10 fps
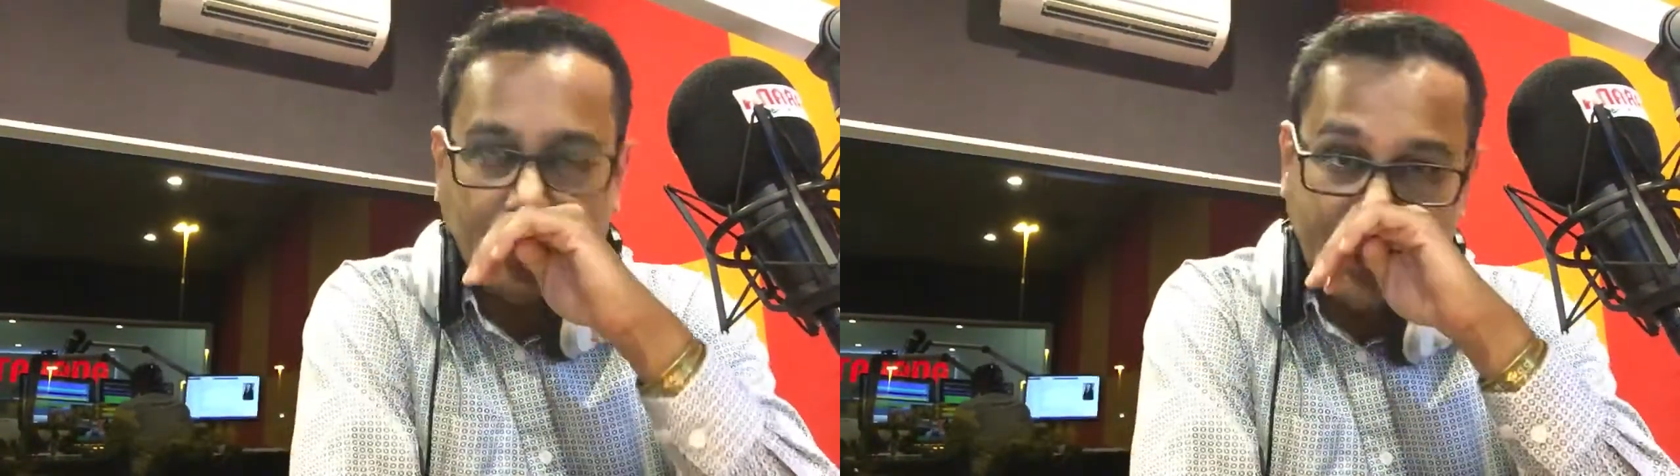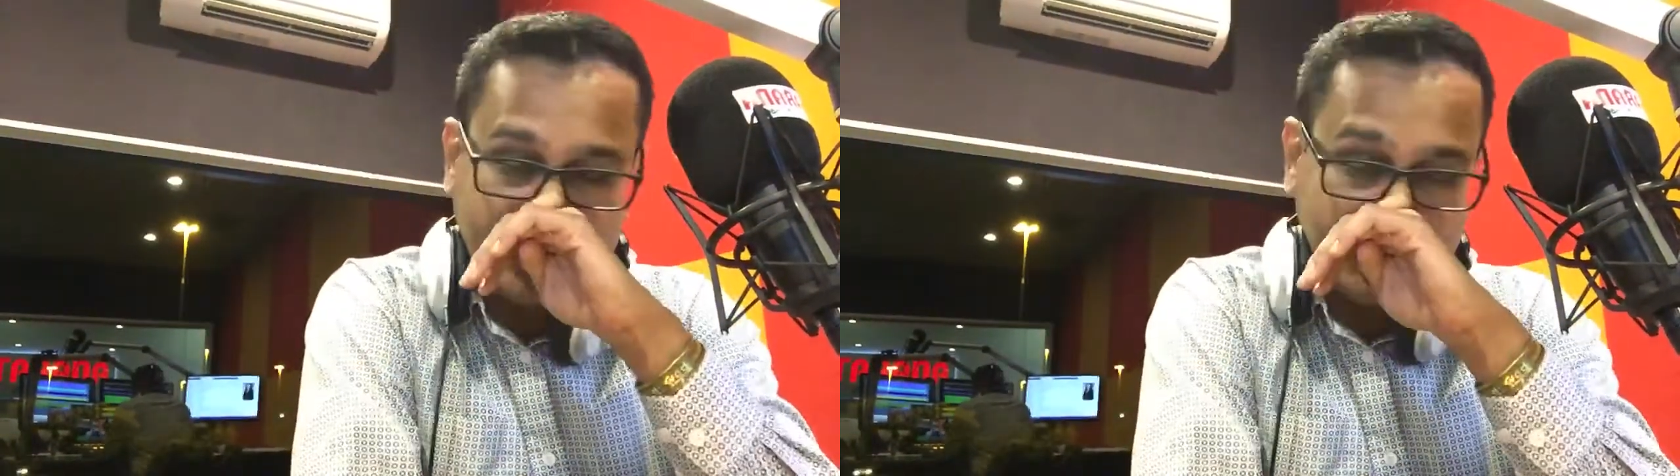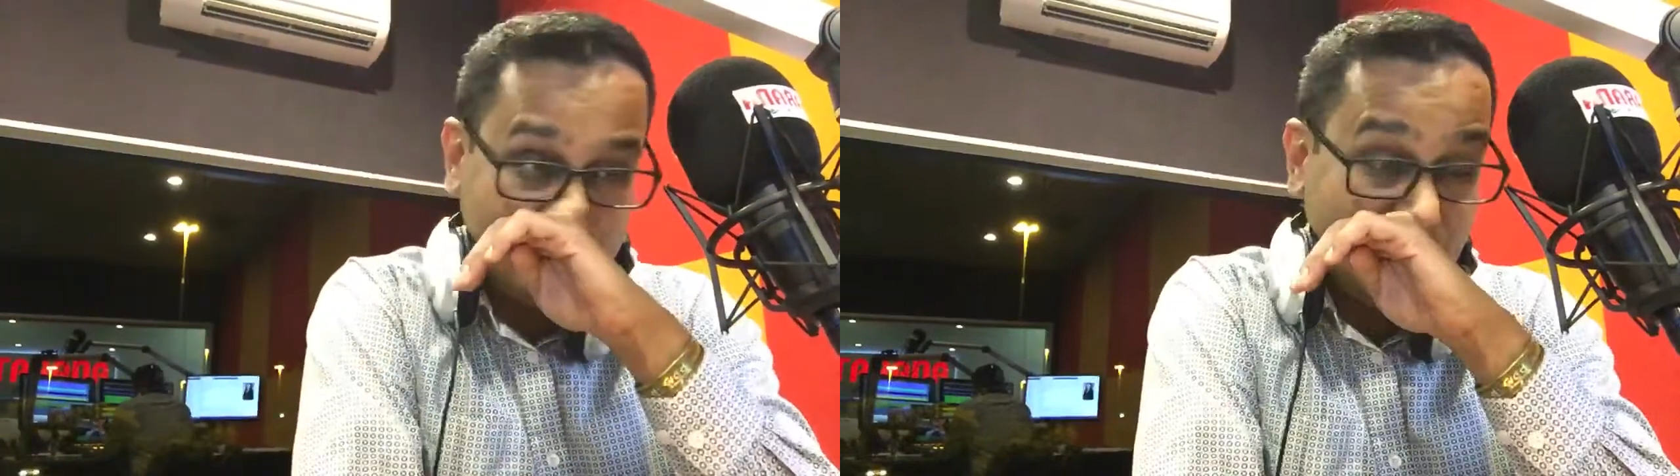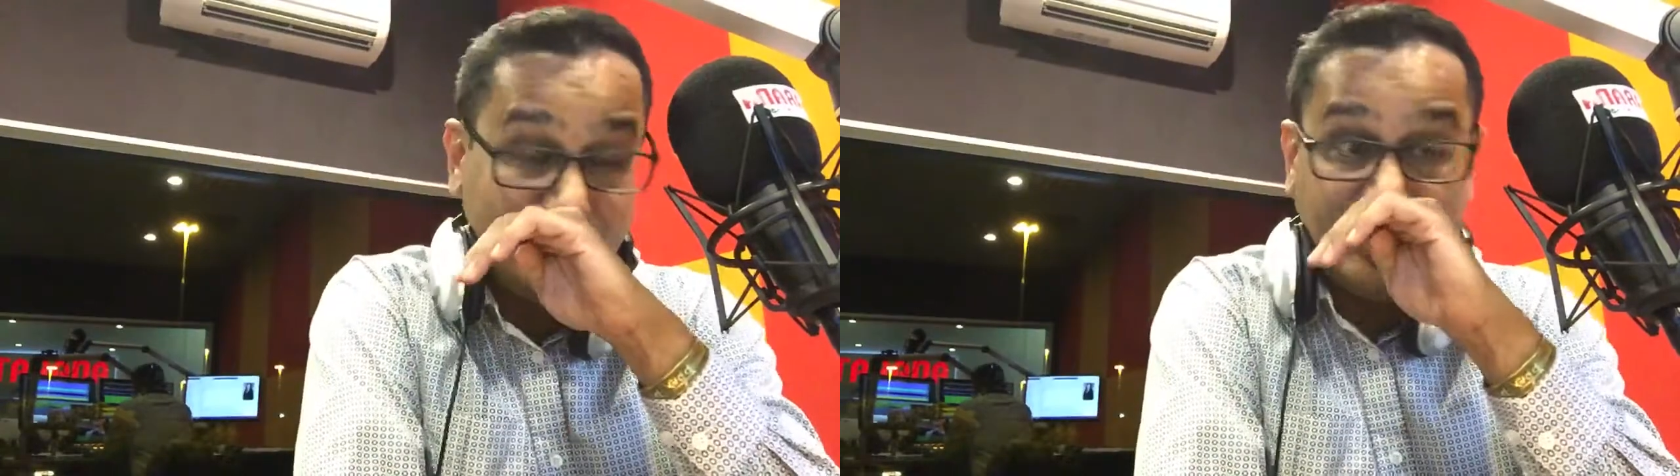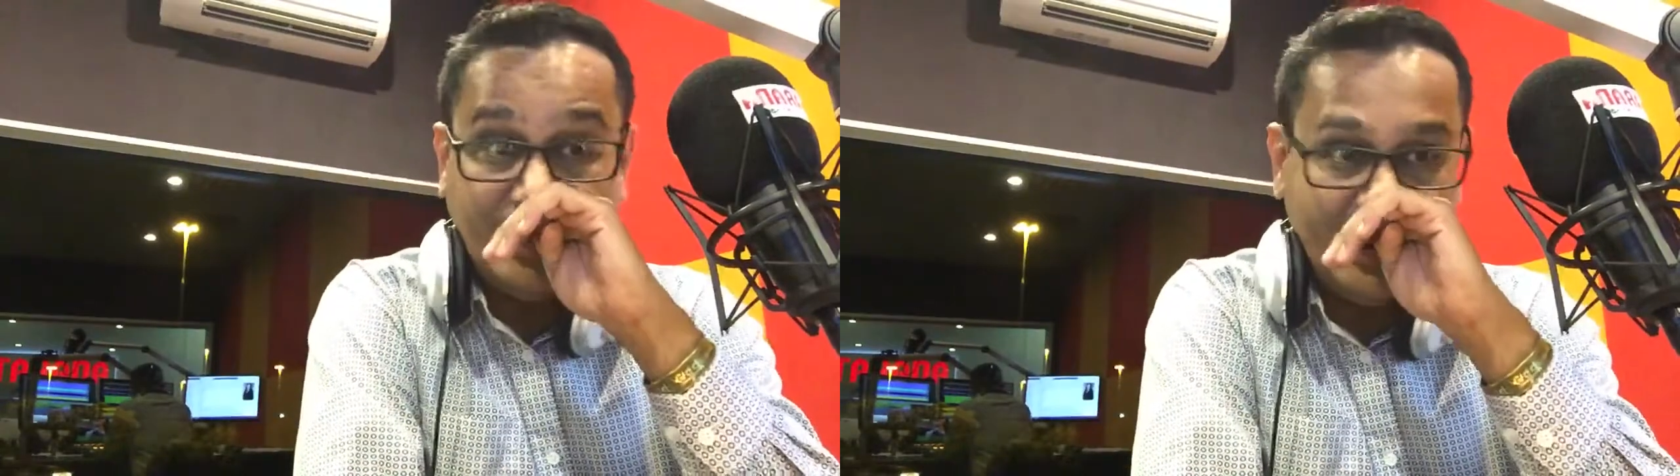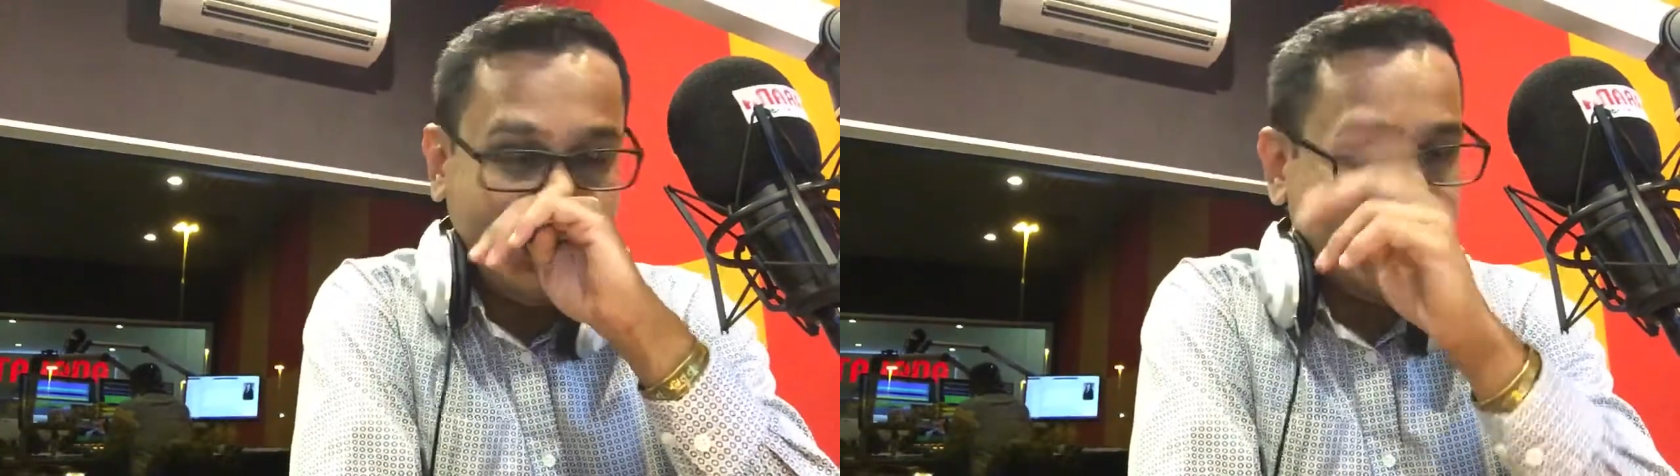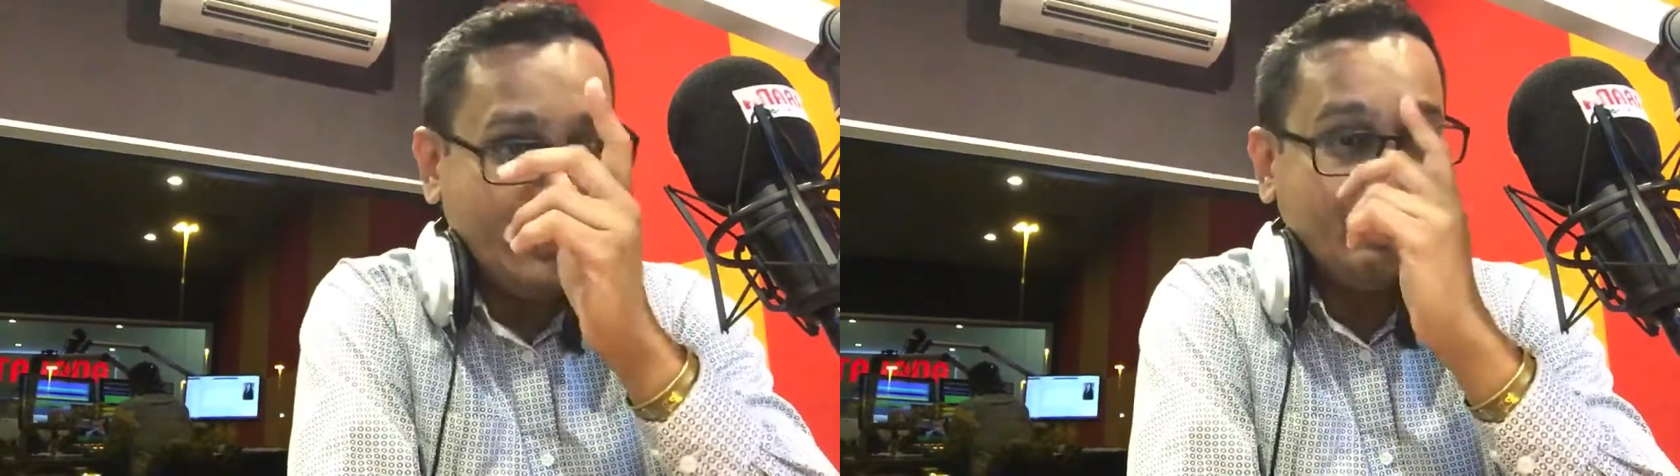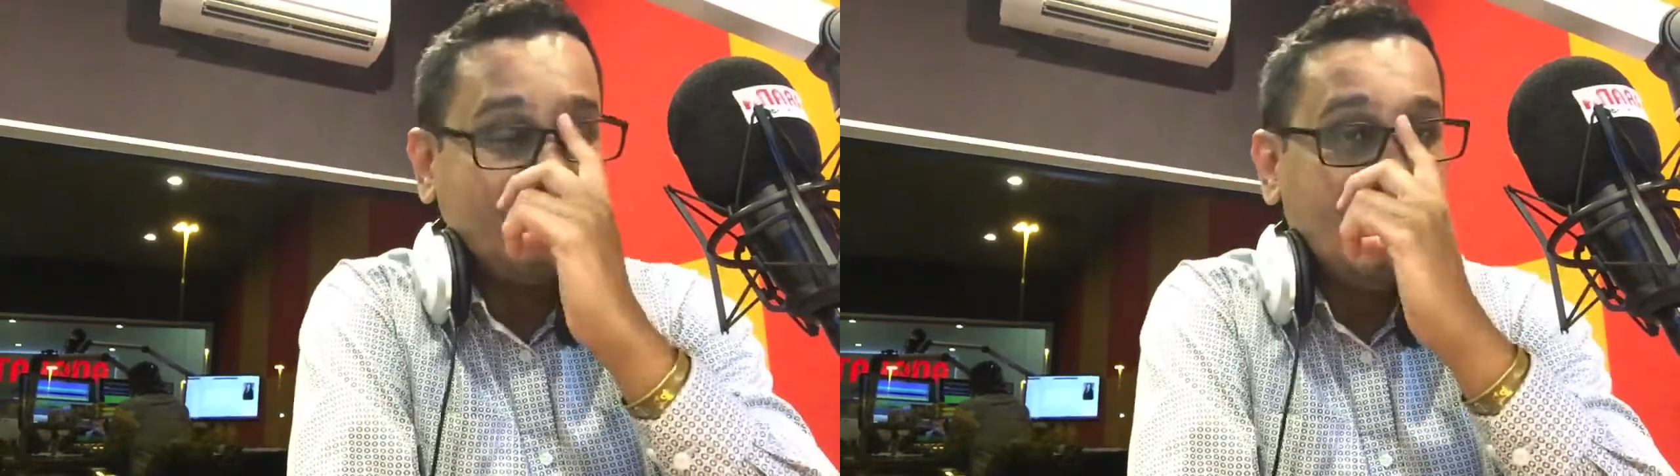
रोमांस वॉज माई फेवरेट एंड